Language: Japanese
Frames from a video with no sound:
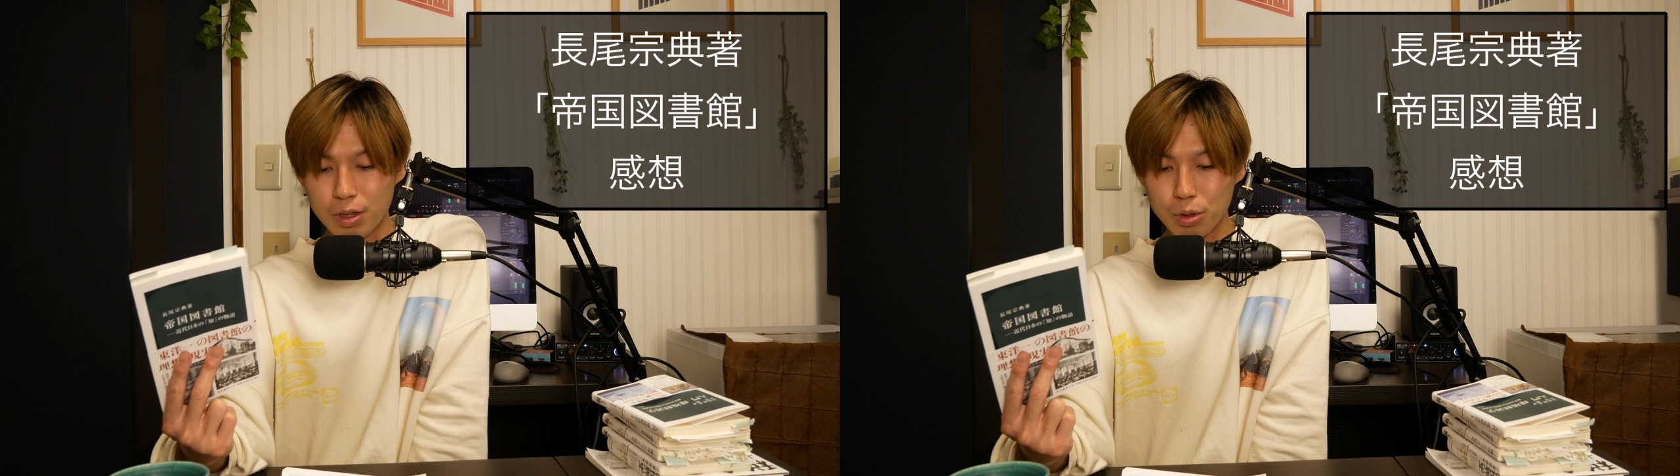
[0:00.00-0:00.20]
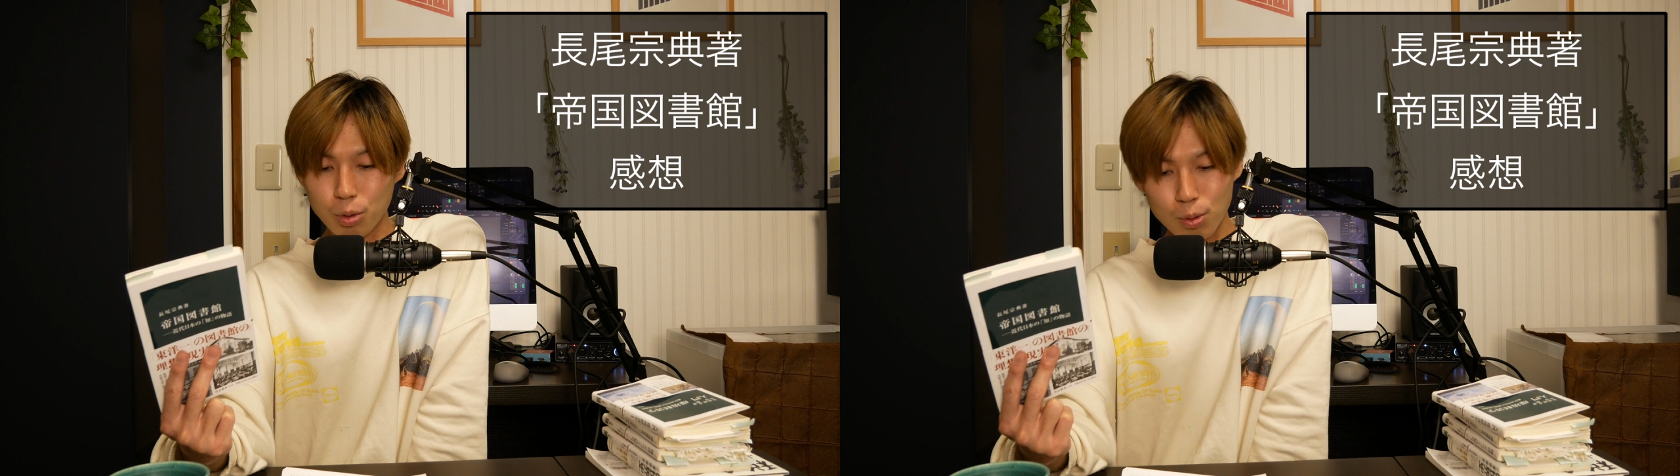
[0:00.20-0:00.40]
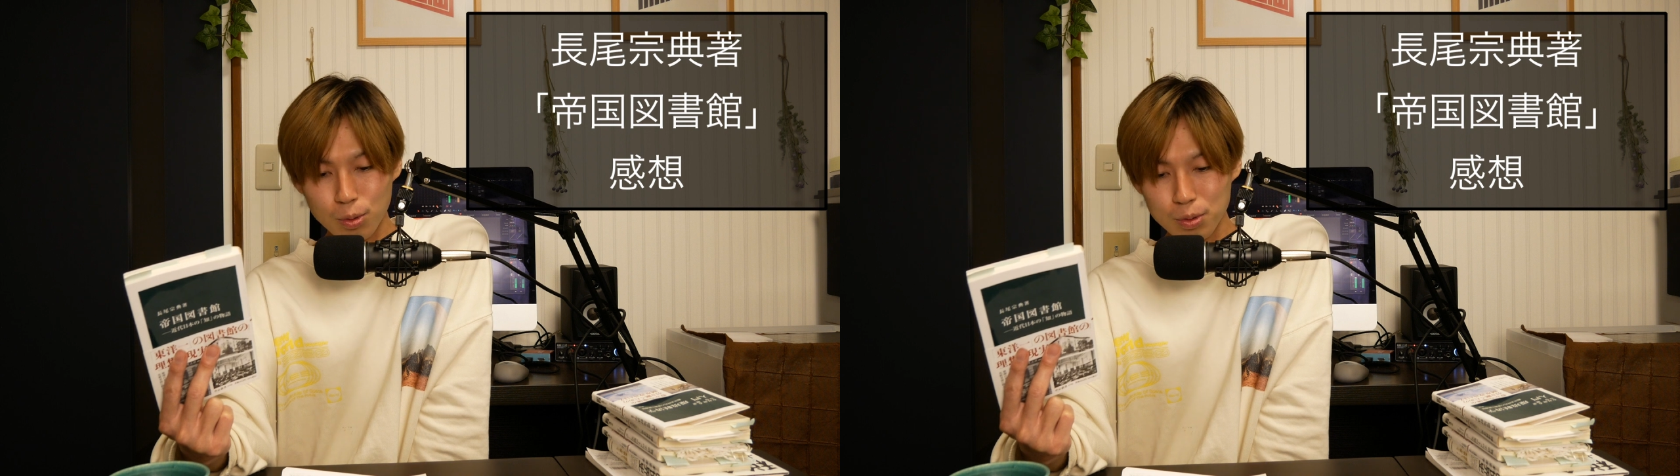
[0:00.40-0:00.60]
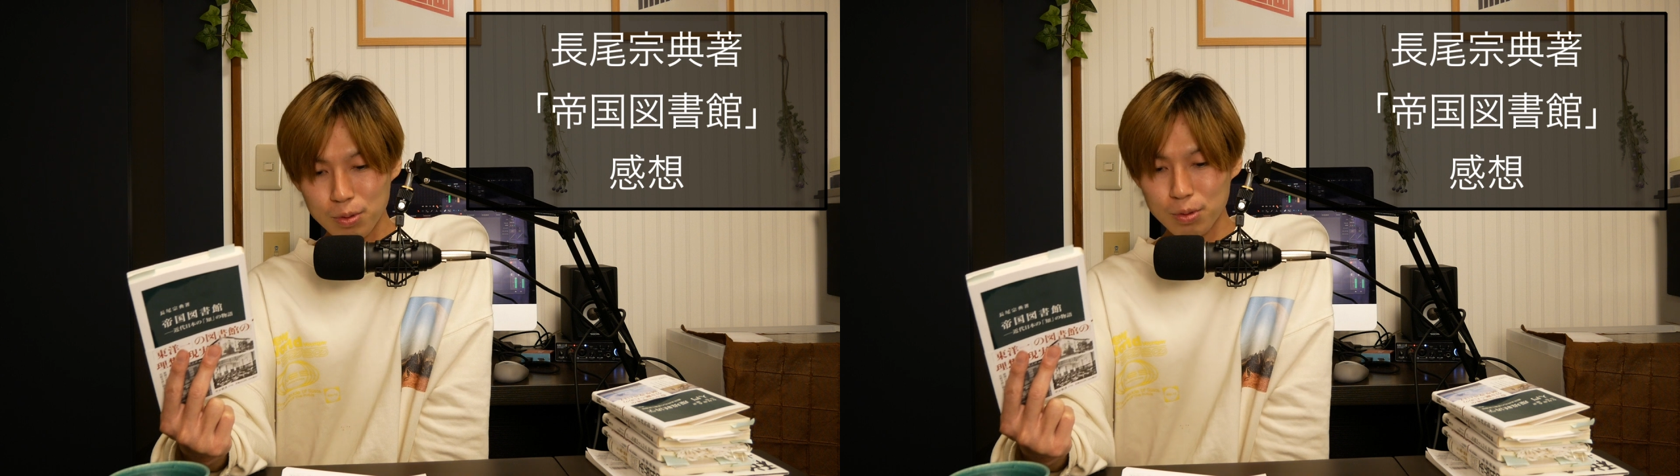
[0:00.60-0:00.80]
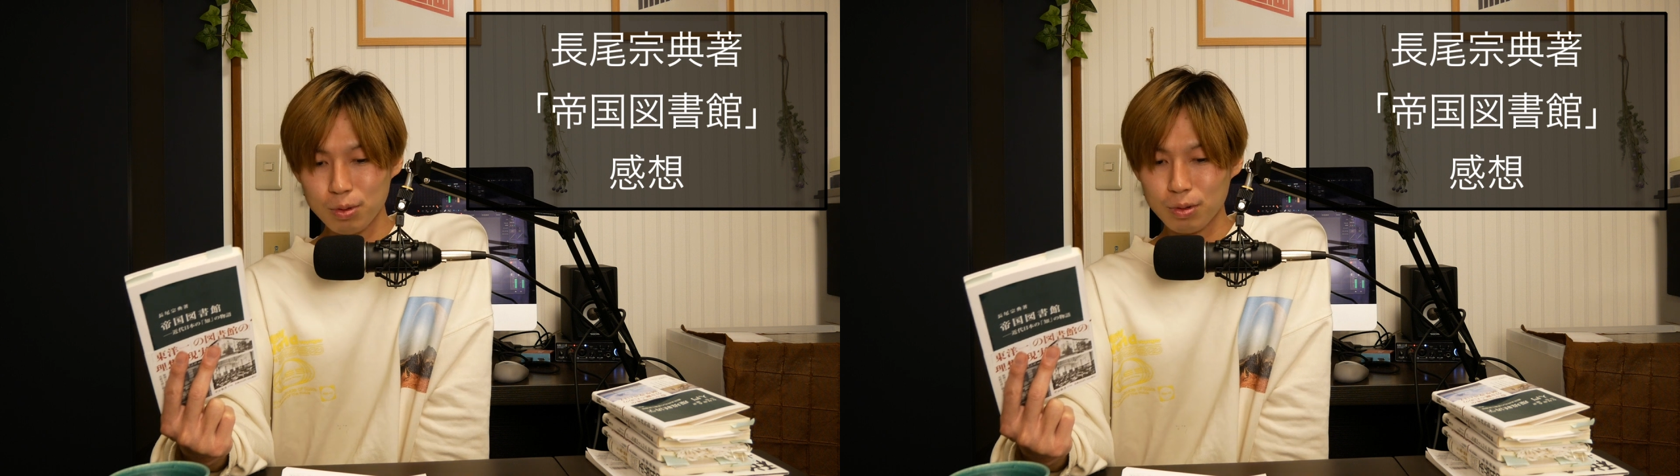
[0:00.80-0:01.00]
どこ
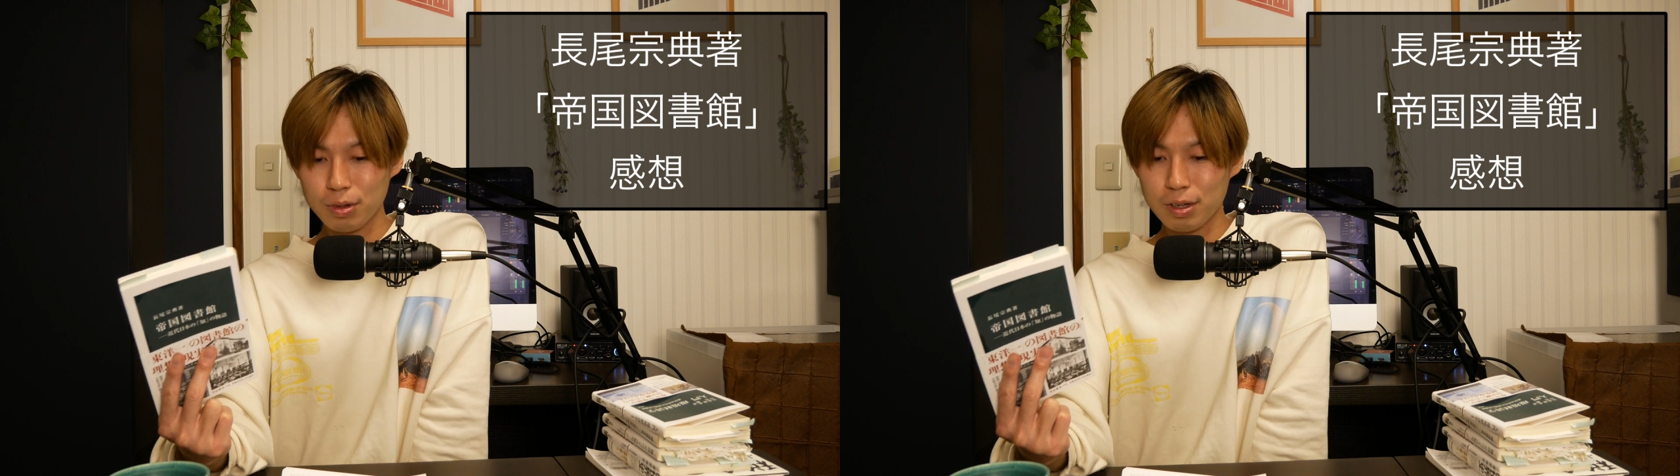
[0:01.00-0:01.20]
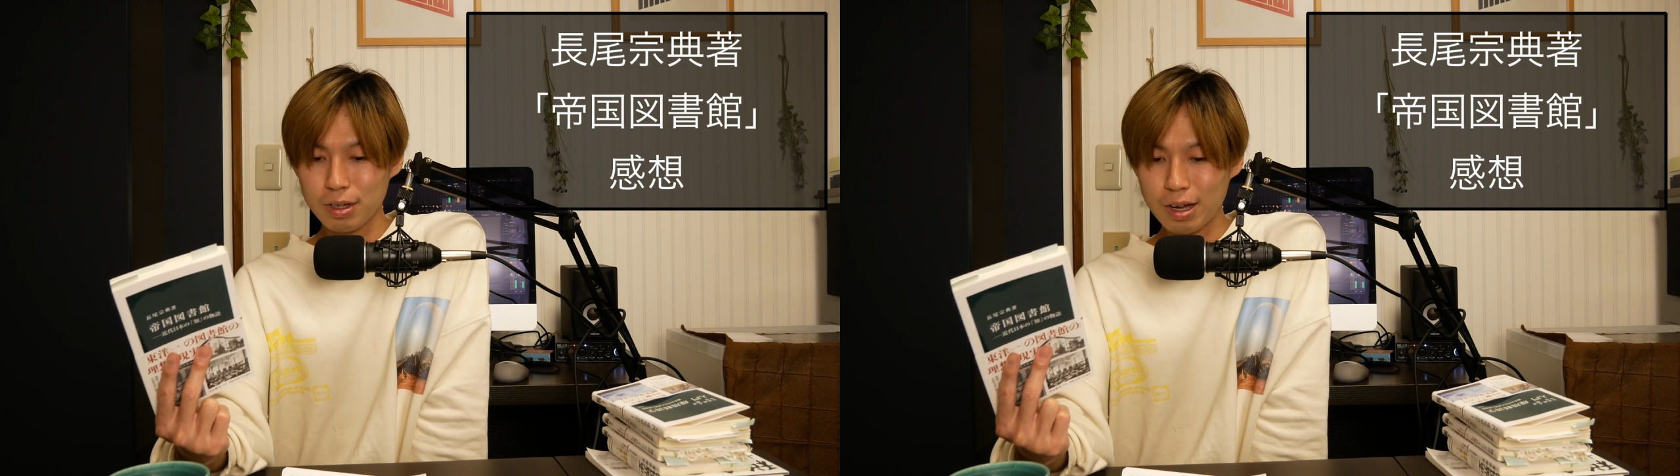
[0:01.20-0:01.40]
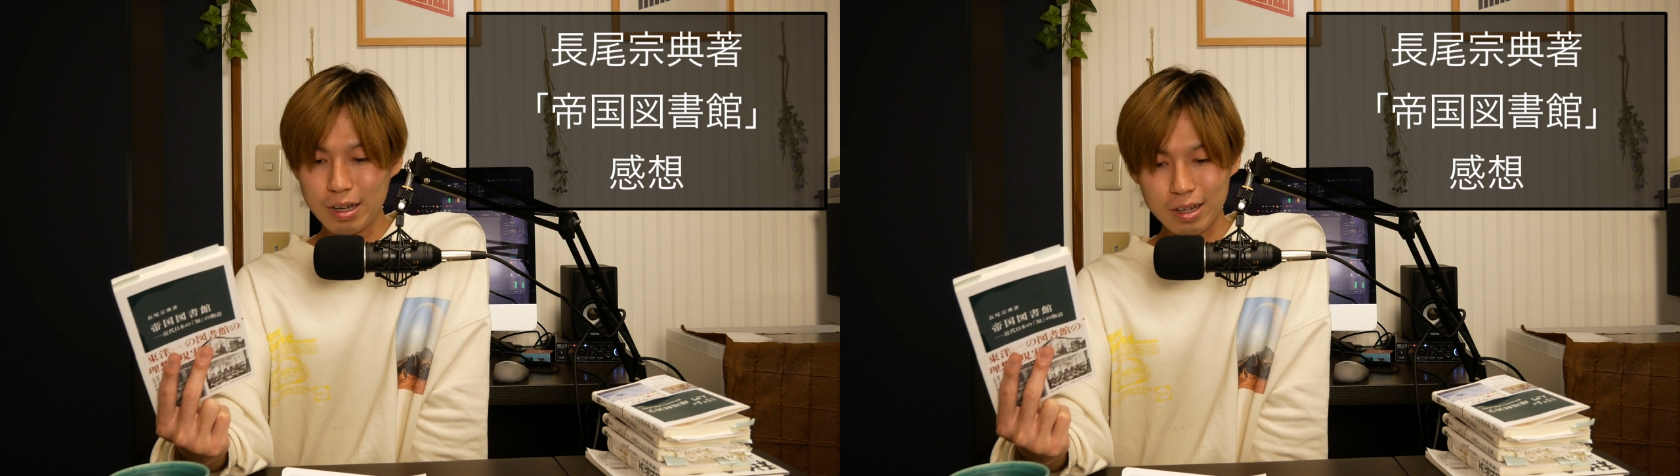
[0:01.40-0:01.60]
の管